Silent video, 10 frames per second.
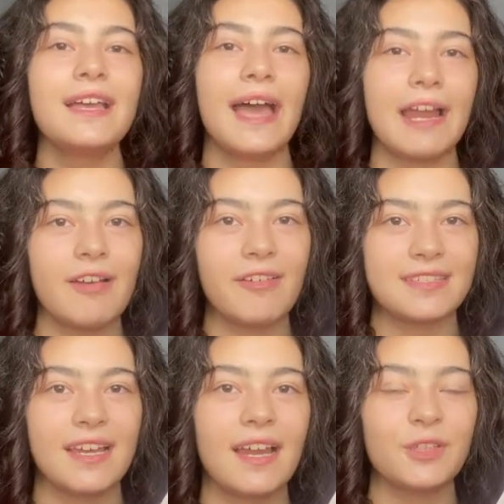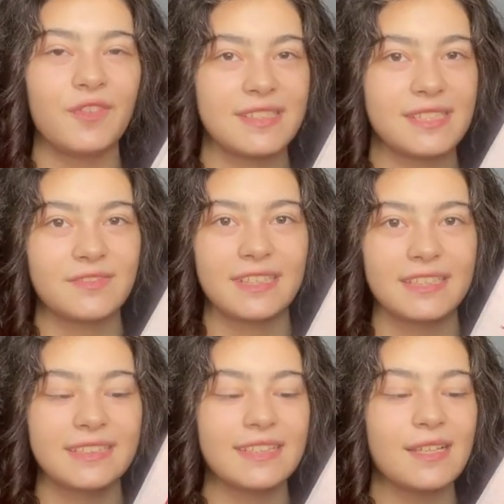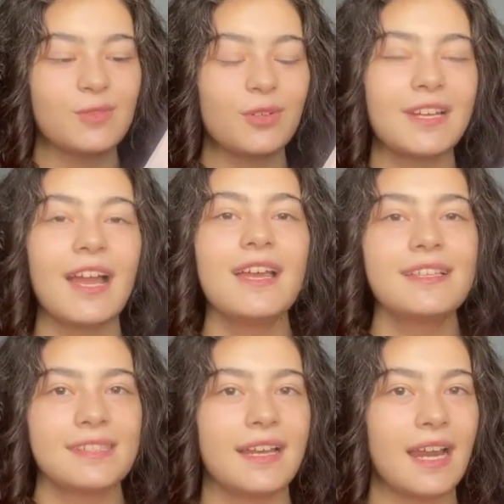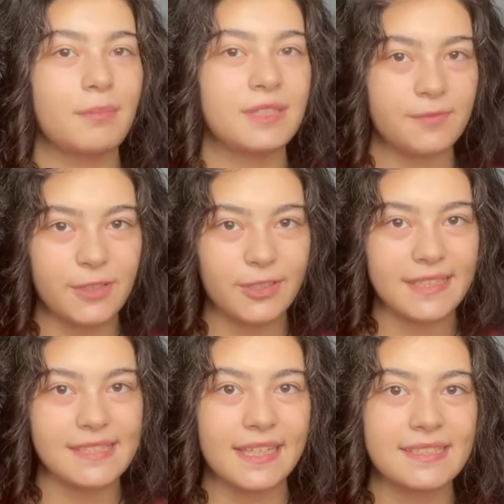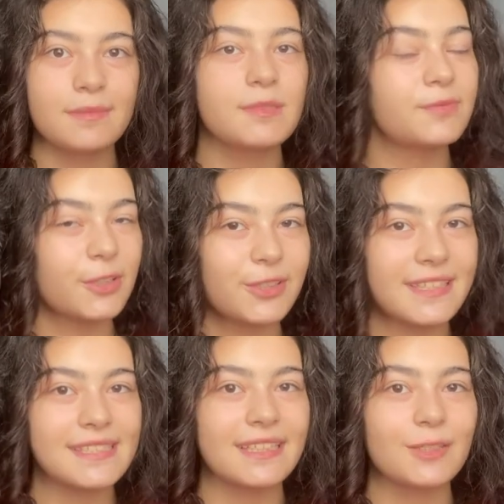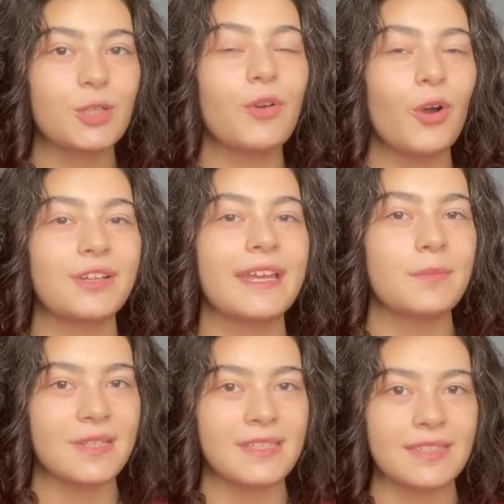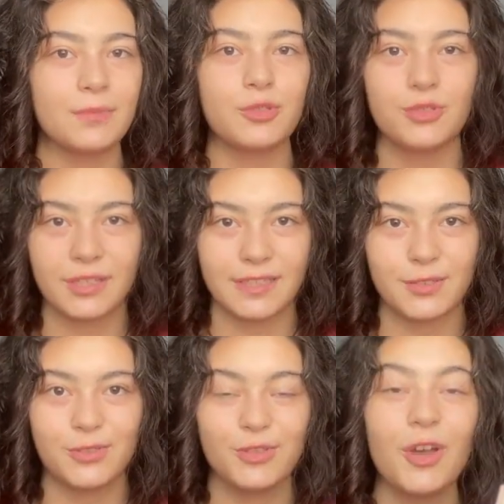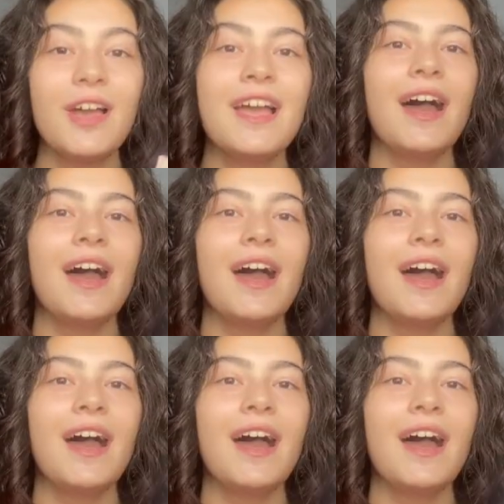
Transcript: Erva ve Sahra üniversite sınavına girdikten sonra Sahra bir tıp fakültesini kazanıp tıp fakültesine gidiyor ve orada Emir adında bir çocukla tanışıyor.